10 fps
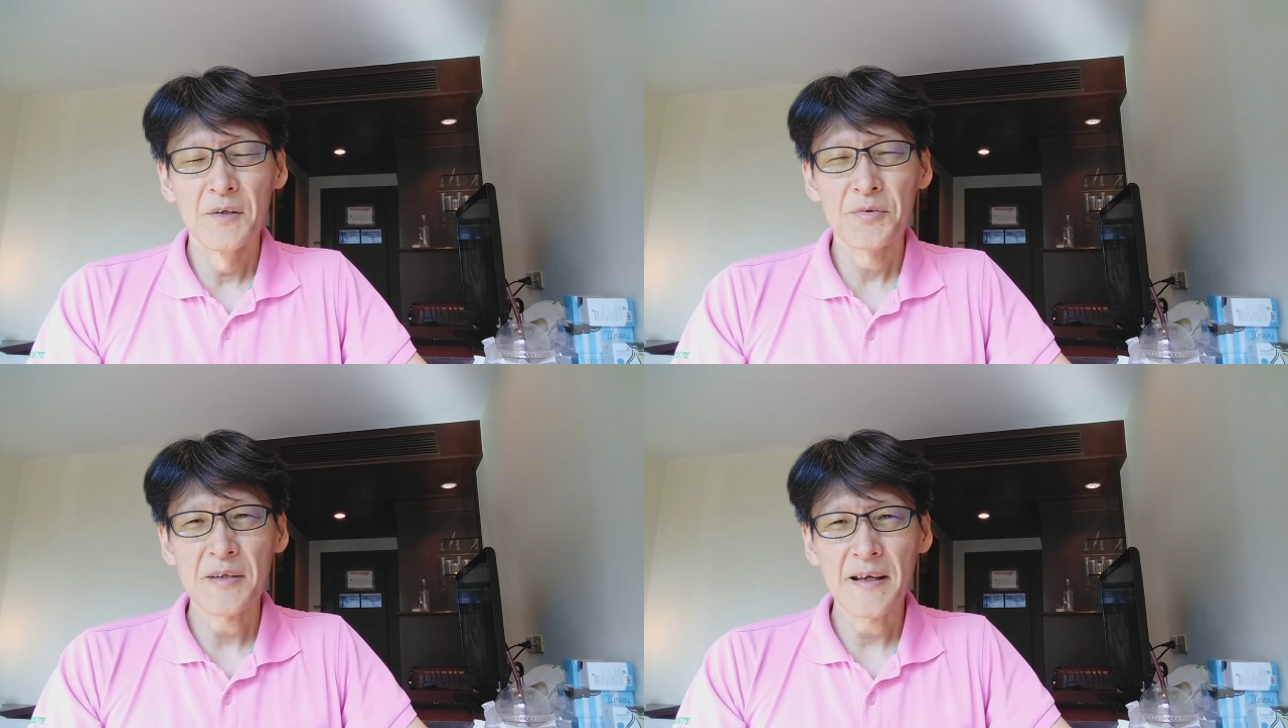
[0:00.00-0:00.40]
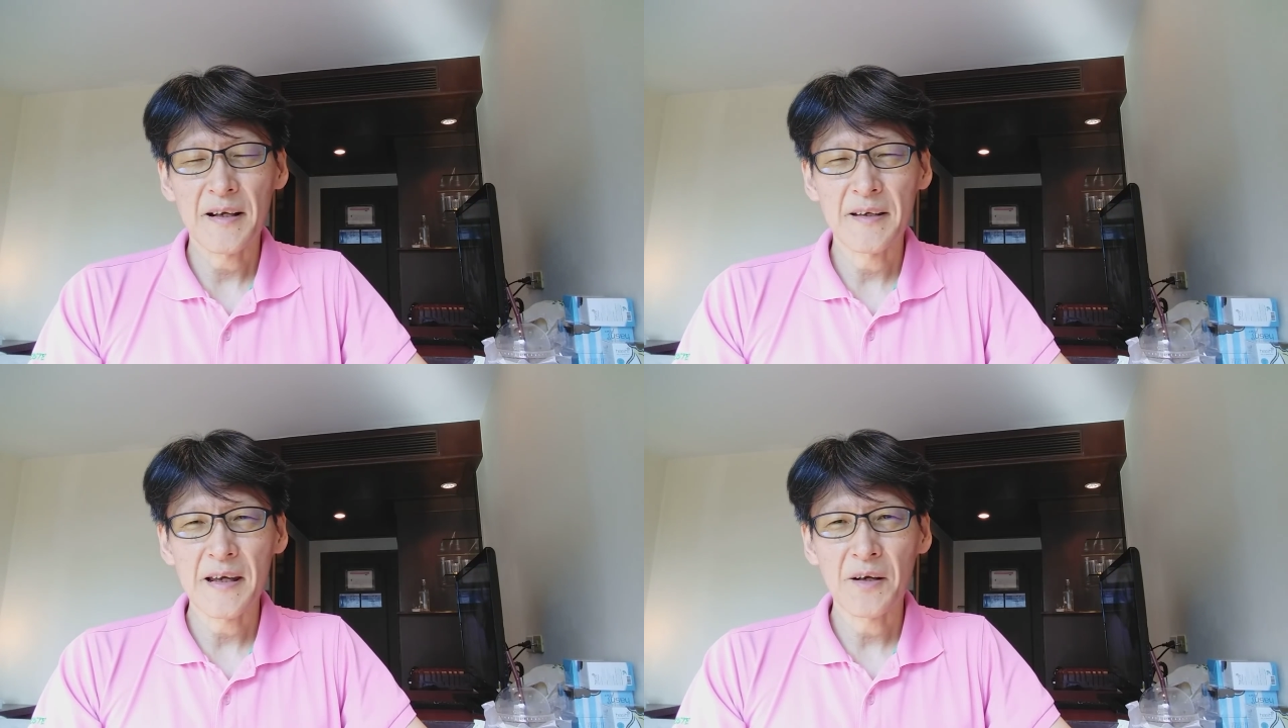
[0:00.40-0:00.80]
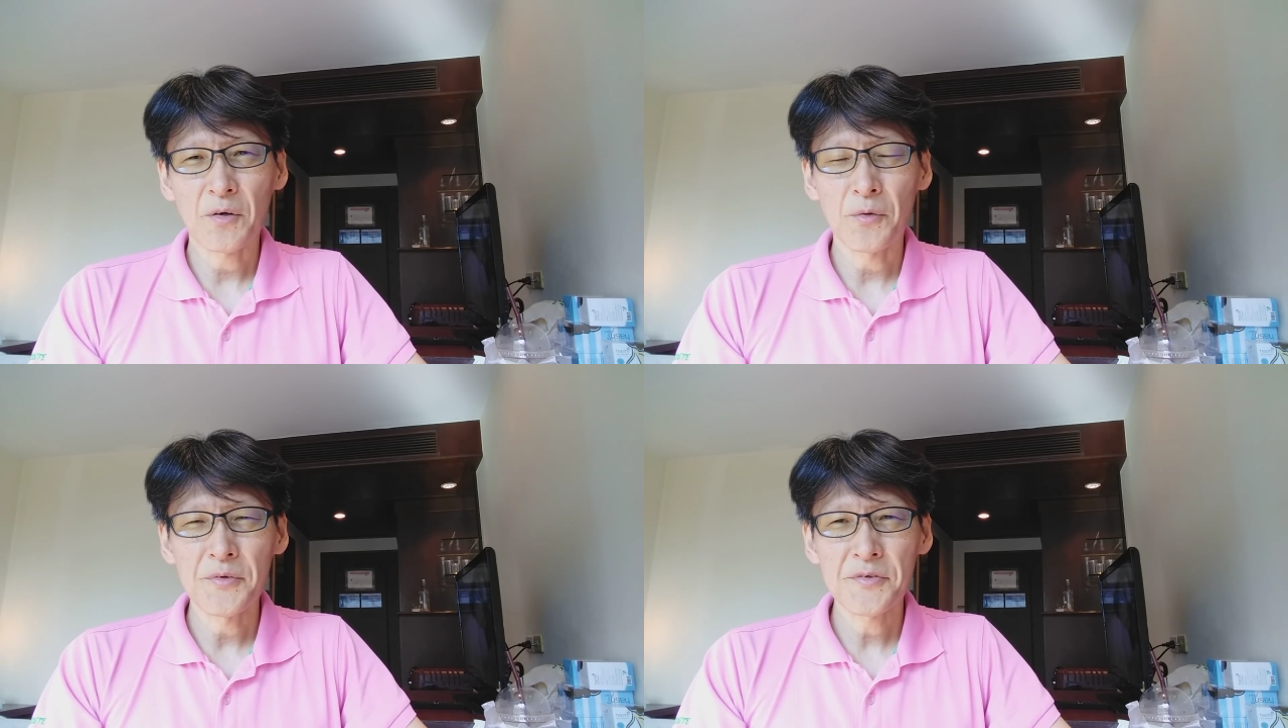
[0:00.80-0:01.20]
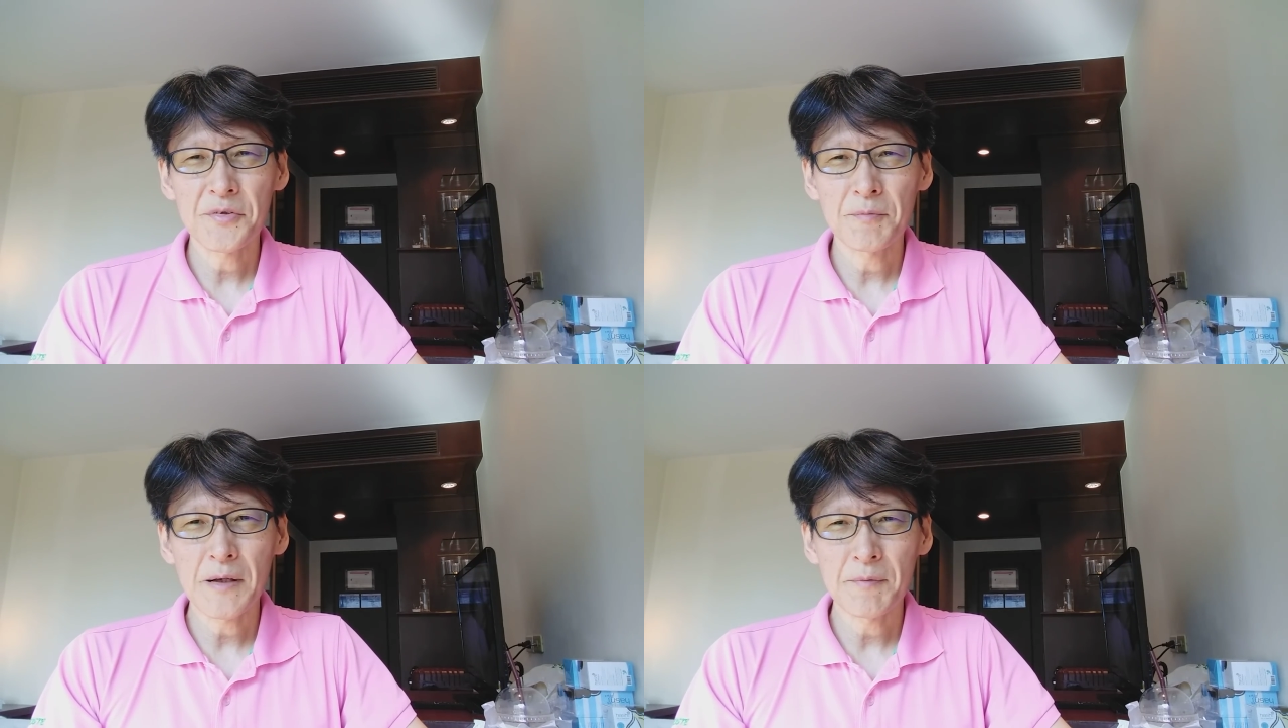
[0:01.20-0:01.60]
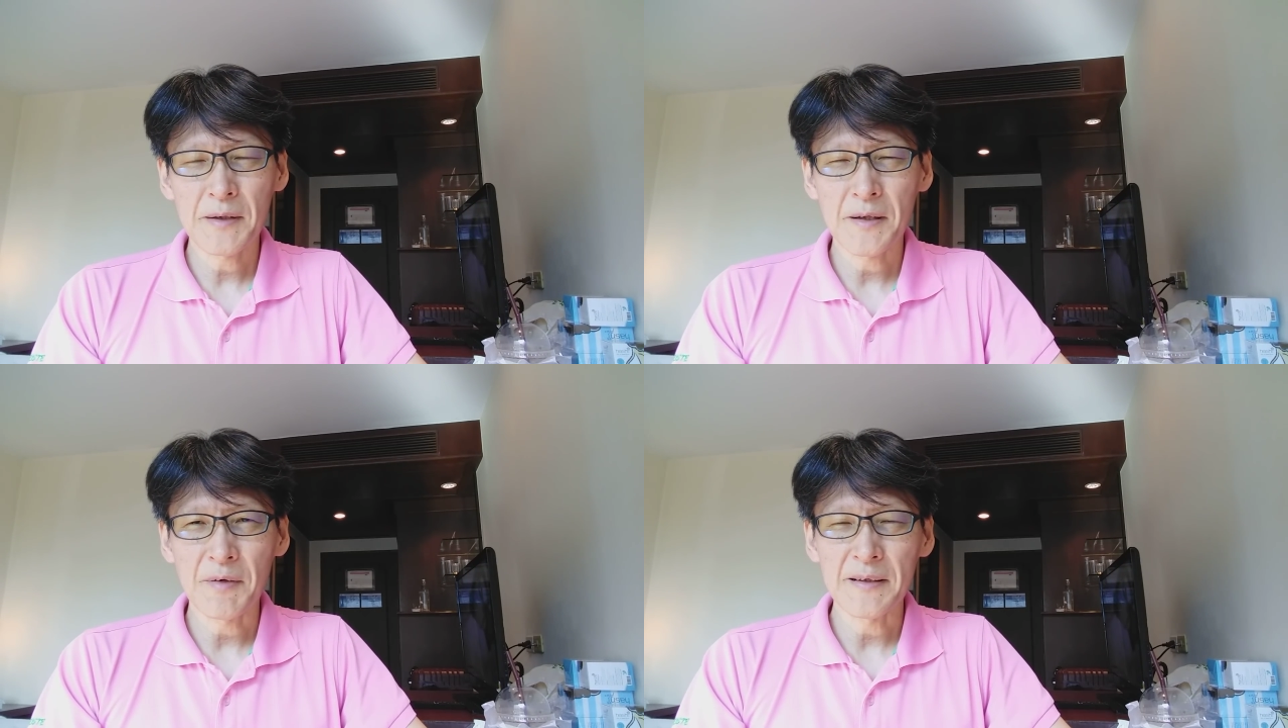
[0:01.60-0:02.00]
夫妻が結婚する前
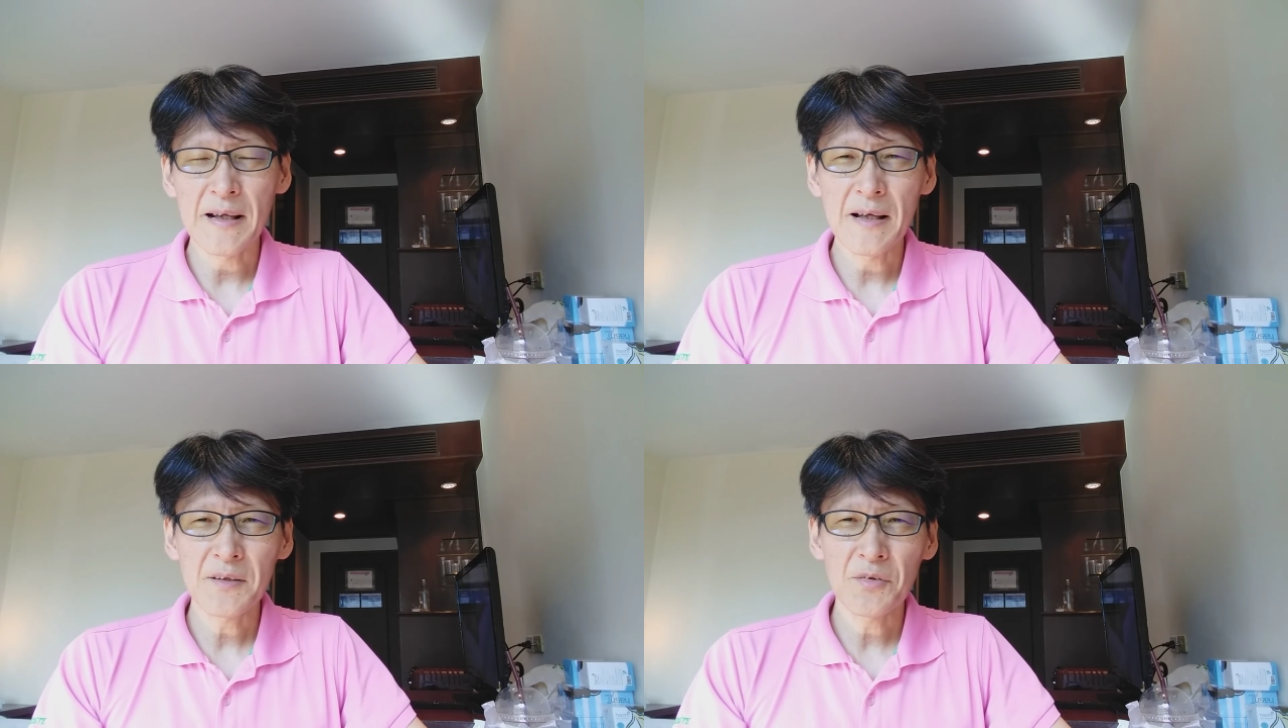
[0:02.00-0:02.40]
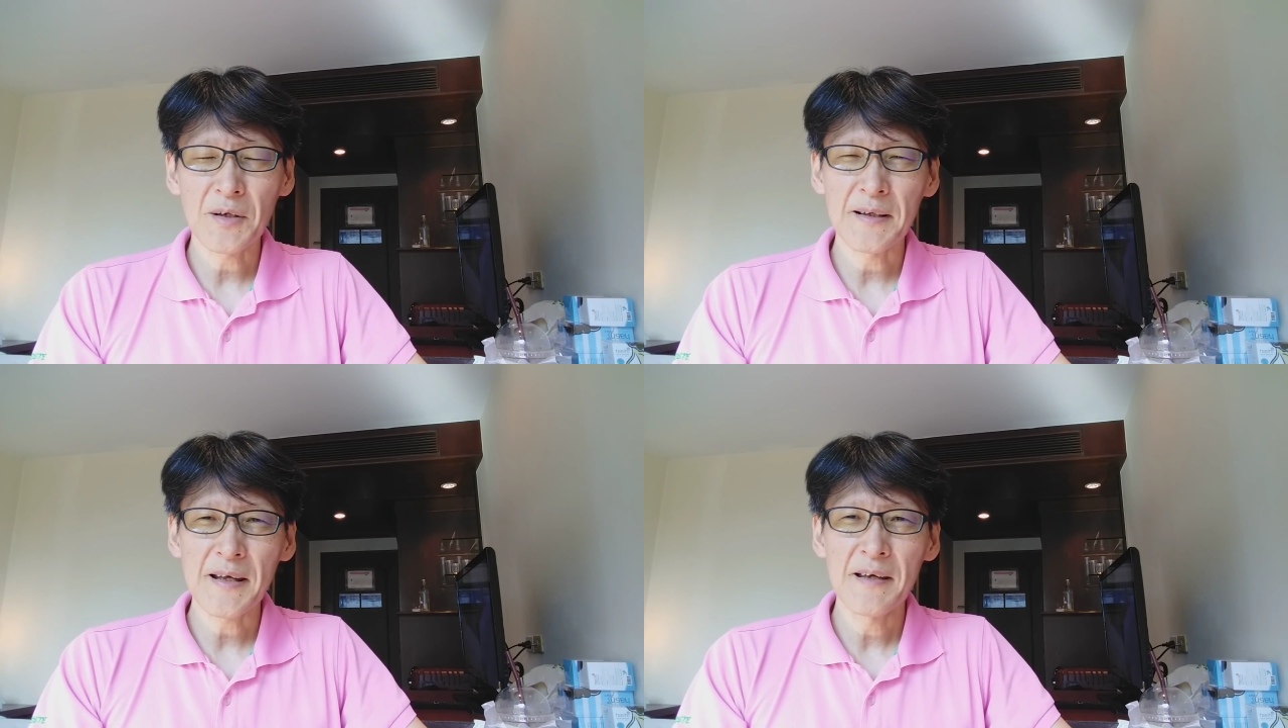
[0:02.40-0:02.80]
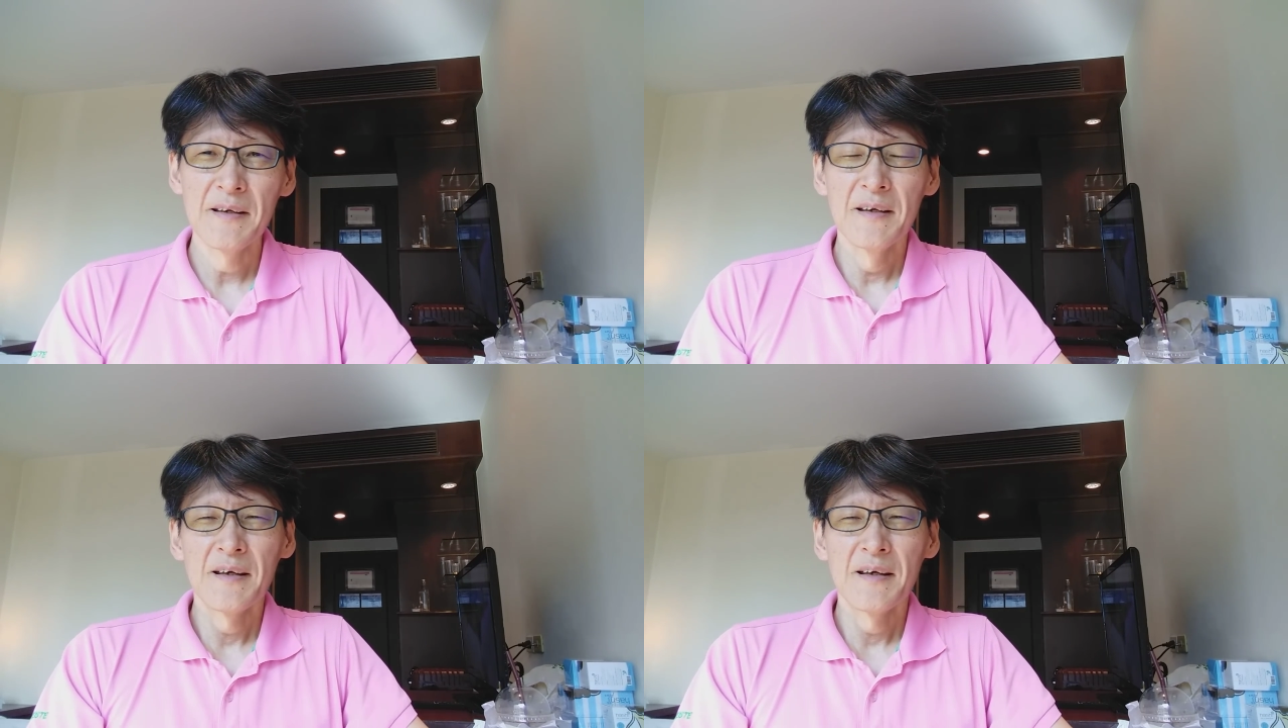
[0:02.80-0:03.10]
までは、なんとかね、